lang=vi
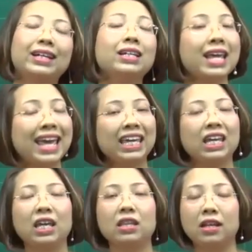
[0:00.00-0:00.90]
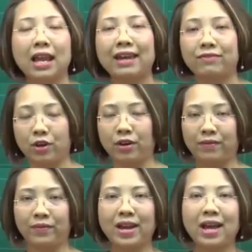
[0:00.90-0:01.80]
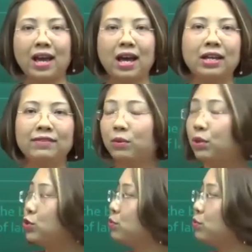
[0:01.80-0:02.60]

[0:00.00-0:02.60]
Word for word: a day in the life of à, hy vọng là